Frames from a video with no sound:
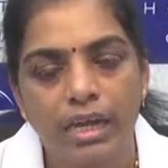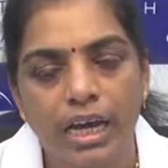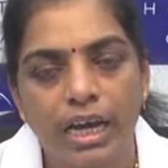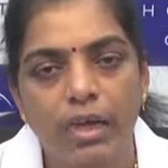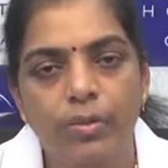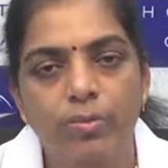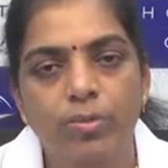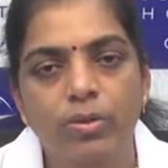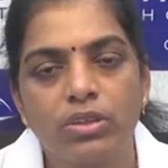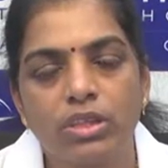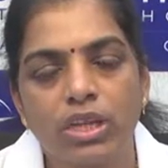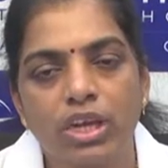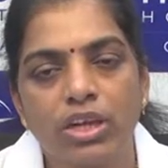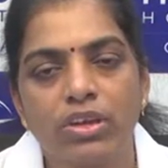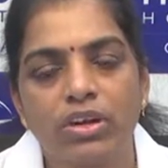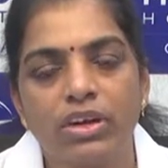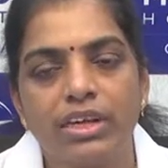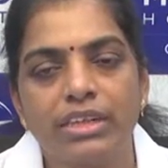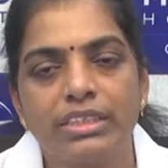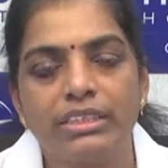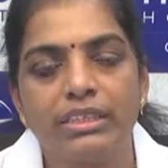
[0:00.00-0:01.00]

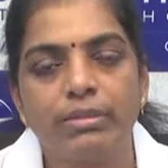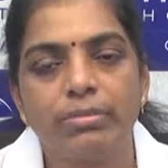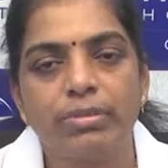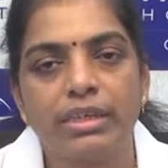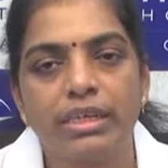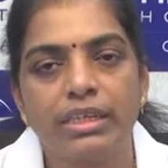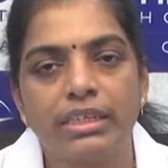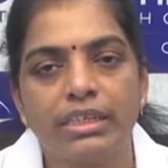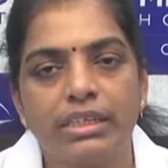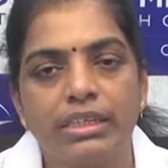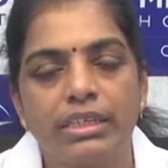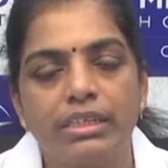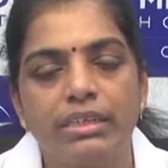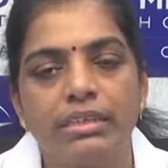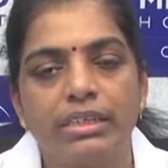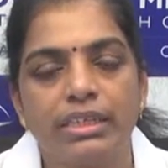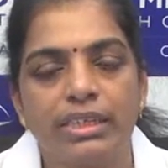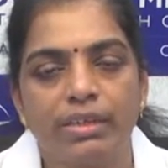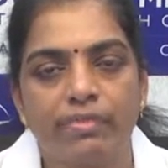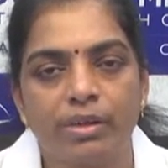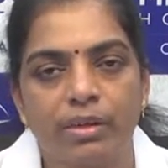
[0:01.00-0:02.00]
హైపోథైరాయిడిజం అనేది
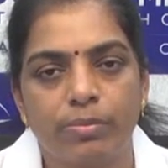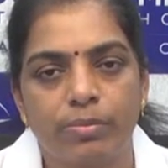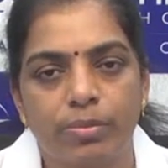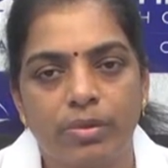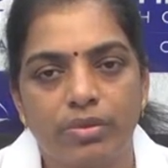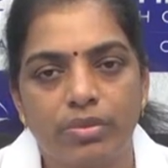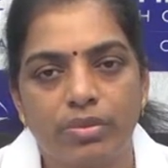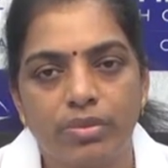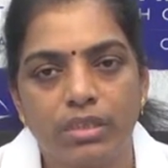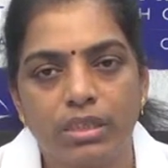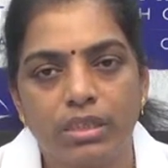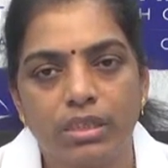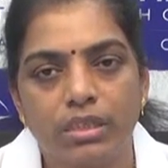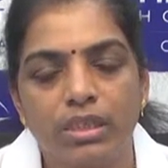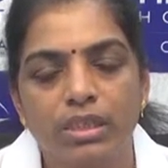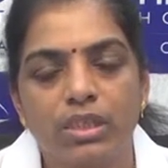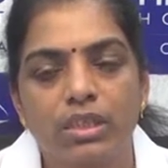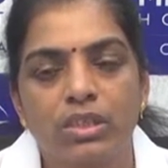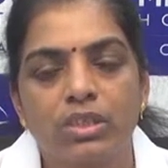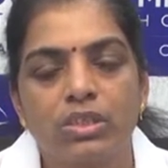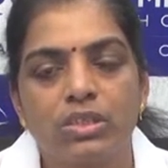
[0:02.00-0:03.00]
డెవలప్ అవుతుంది
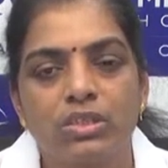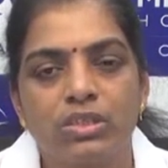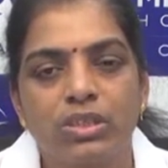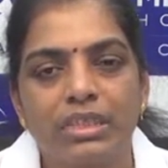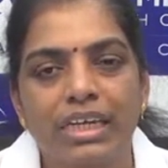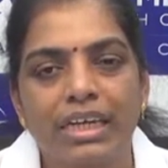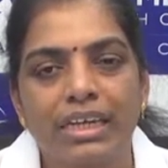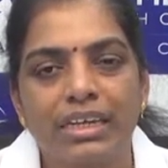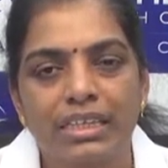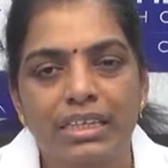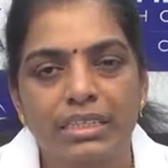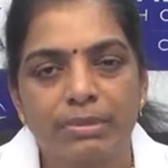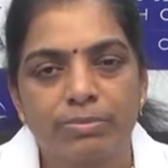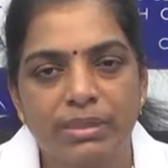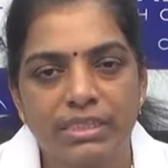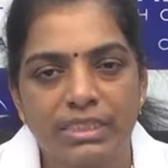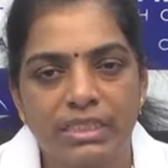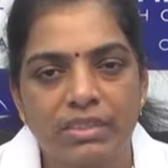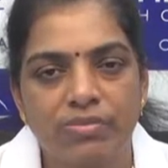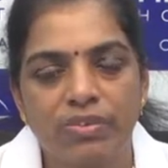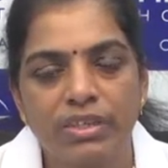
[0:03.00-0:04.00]
సో దానికి
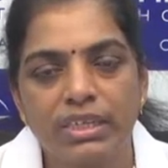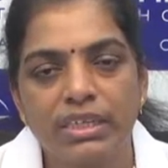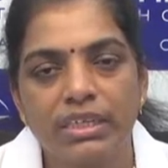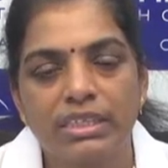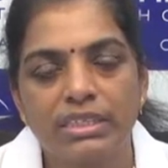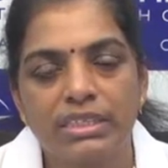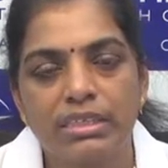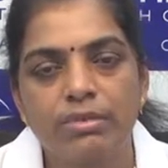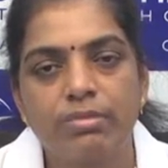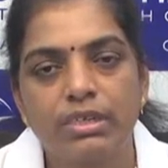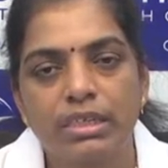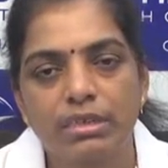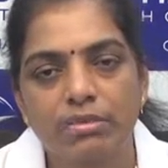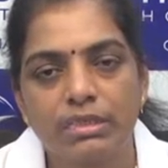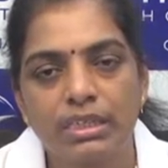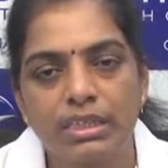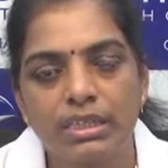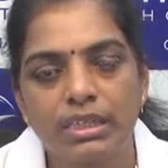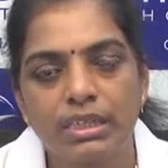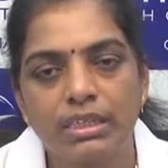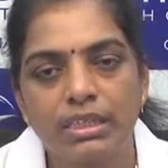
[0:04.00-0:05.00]
స్పెసిఫిక్గా
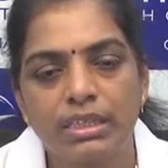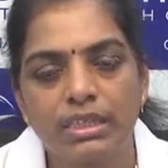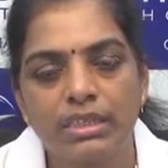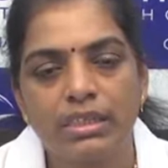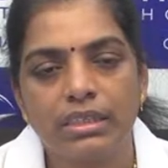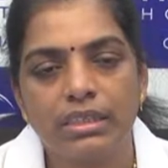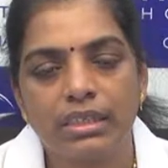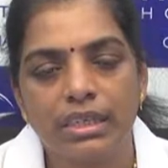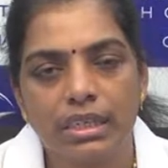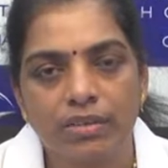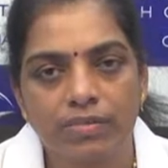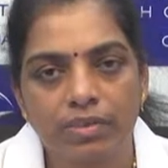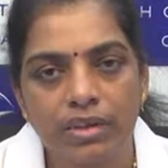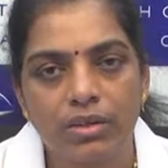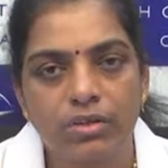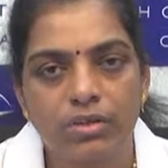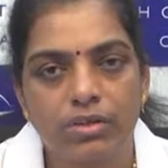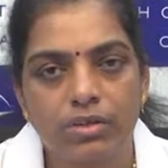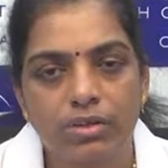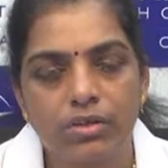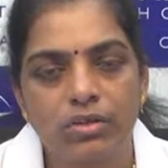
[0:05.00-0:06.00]
సిమ్టమ్స్ అనేది ఇది
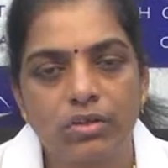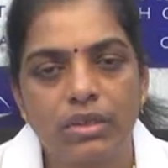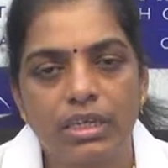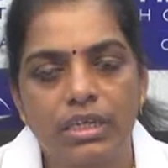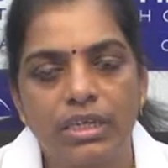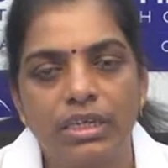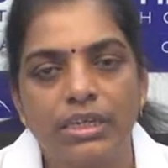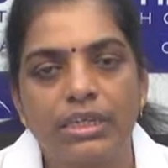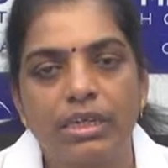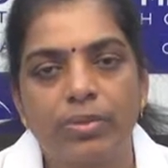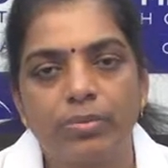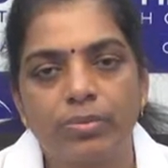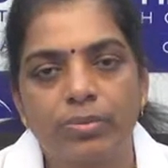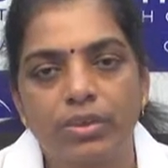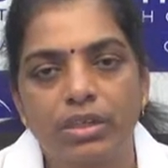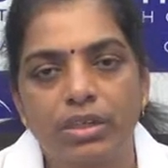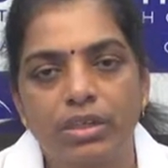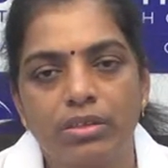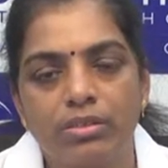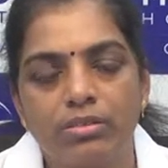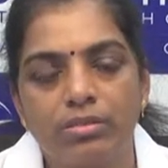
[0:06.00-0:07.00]
దీనివల్ల వస్తుంది అనేది ఏమి
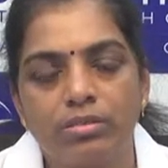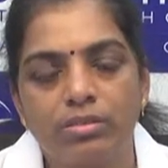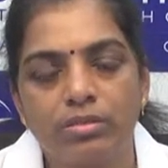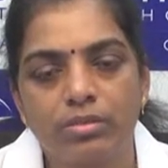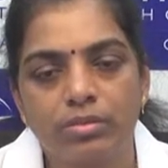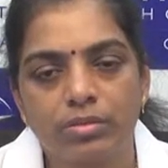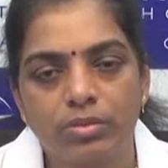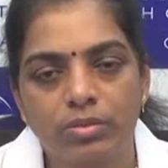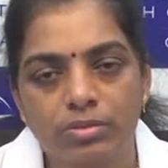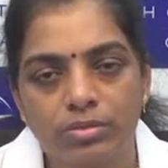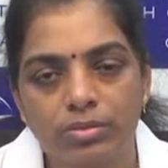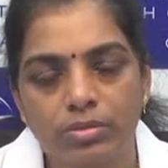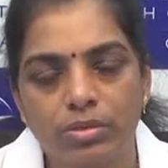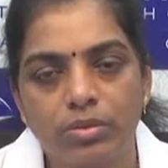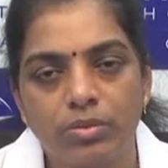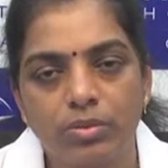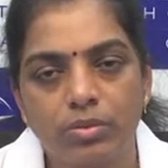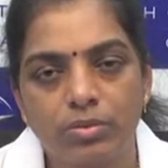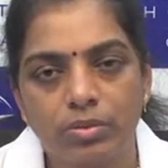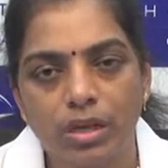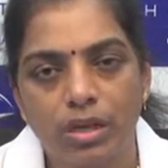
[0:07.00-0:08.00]
ఉండదు
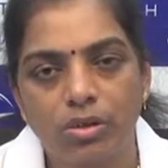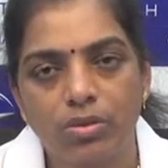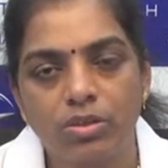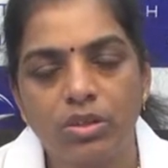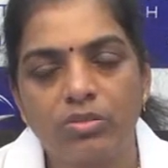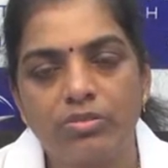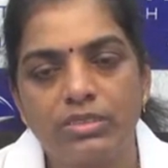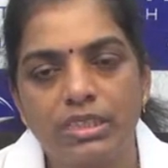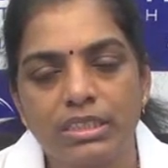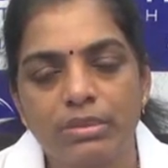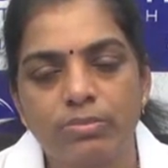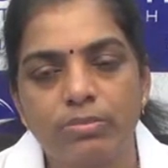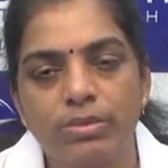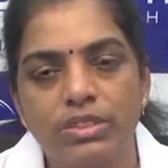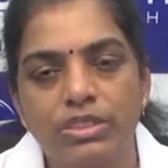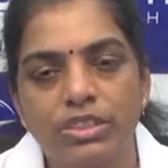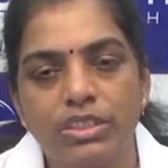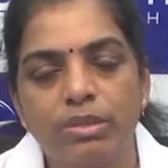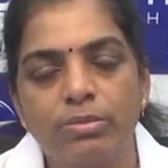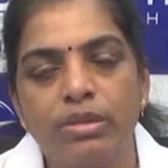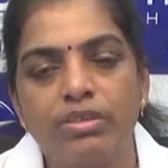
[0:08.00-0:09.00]
అవుట్ ఆఫ్
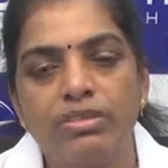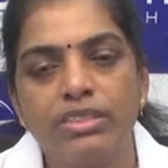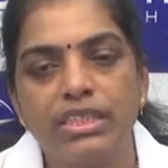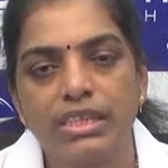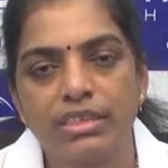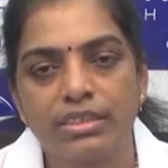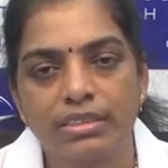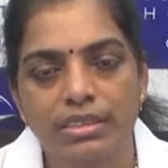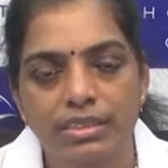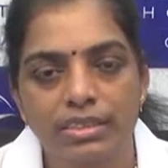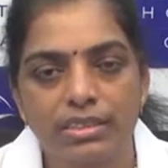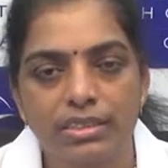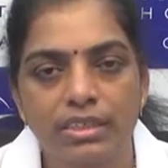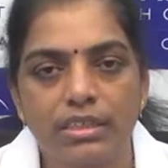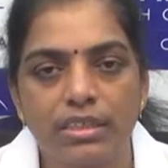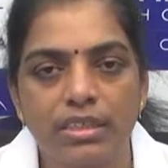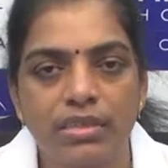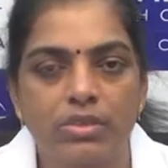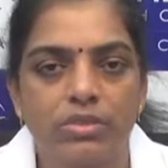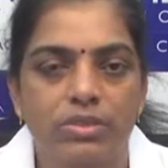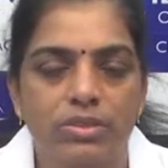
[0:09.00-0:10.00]
సస్పిషన్ మేము చెక్ చేస్తే
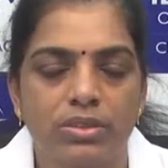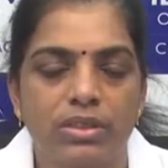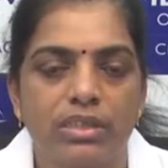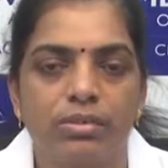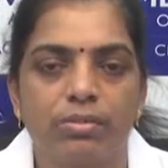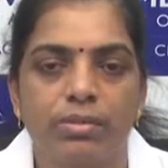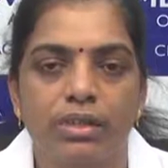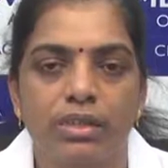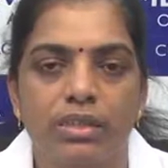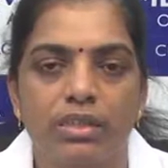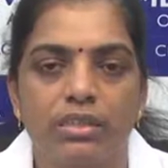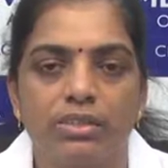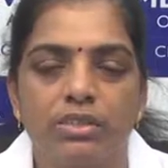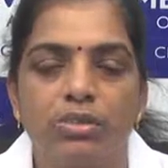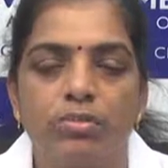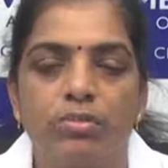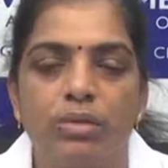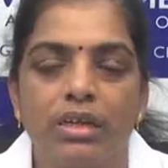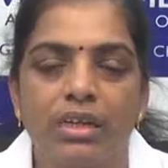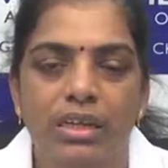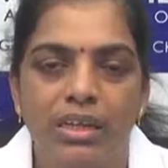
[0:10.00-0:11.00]
తెలుస్తుంది అనమాట సో
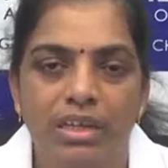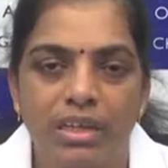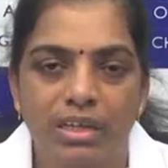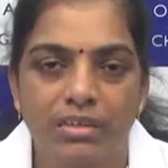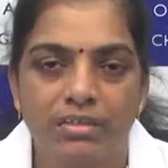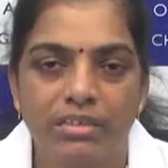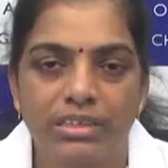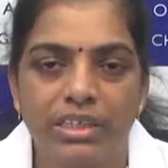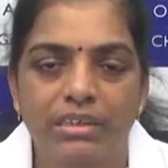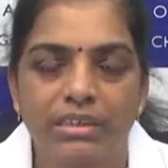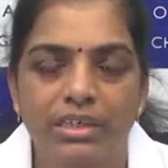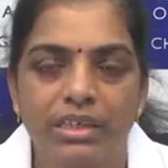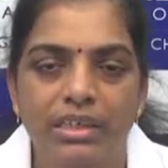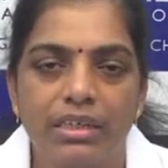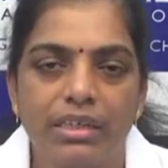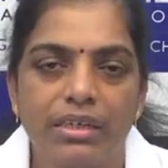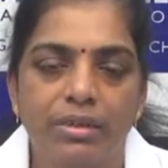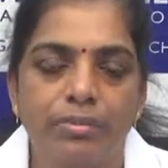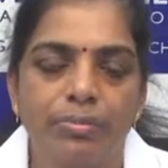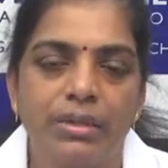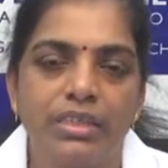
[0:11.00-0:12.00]

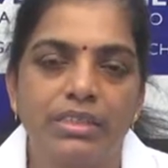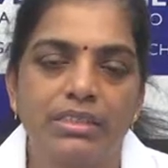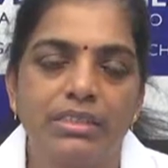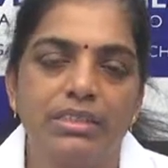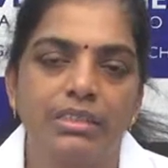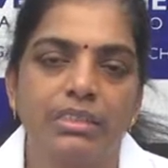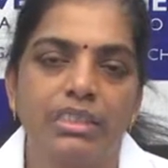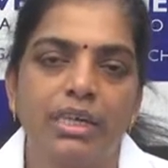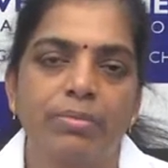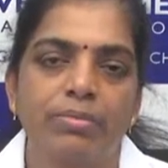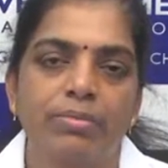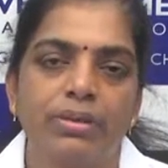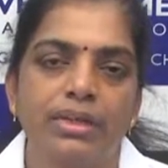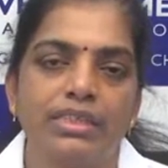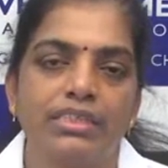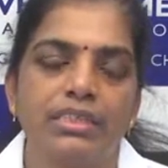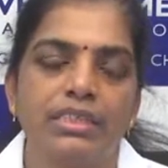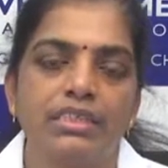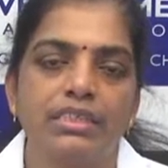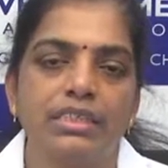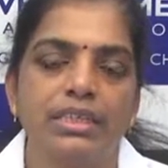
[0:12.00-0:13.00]
జనరల్గా పేషెంట్స్
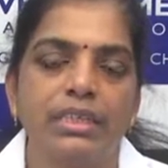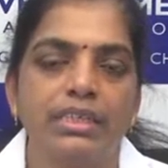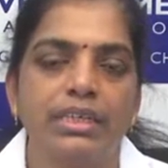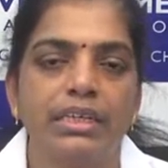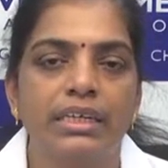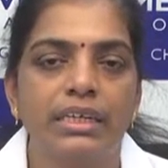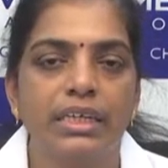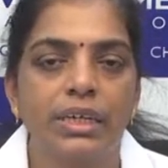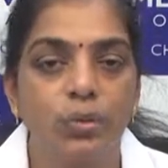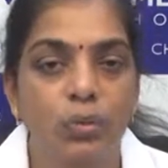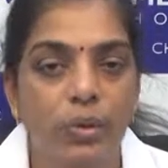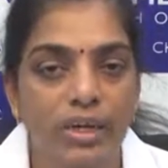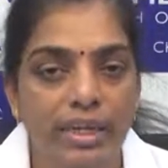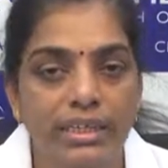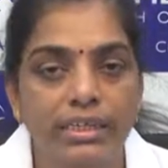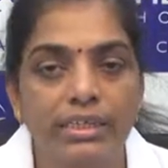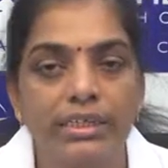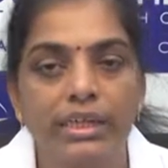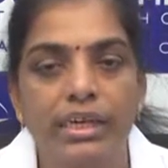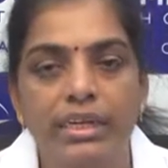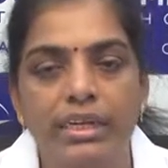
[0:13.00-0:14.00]
కంప్లైంట్ చేసేది ఏంటంటే
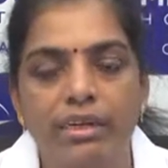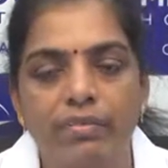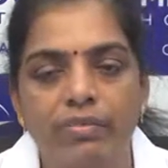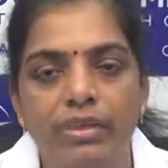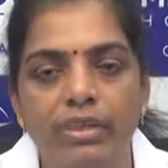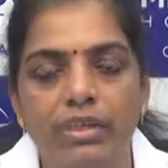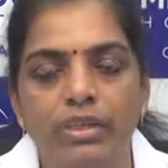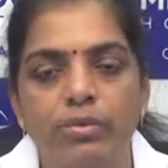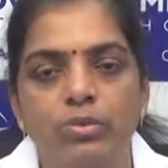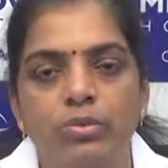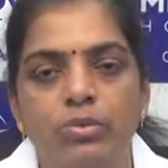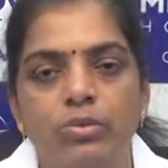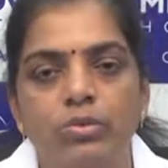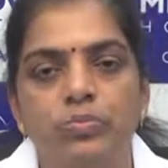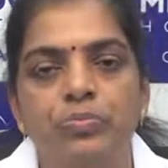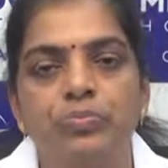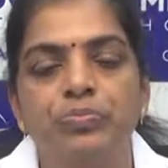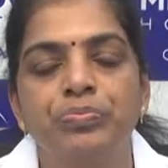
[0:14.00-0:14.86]
వెయిట్ గెయిన్ అవ్వటము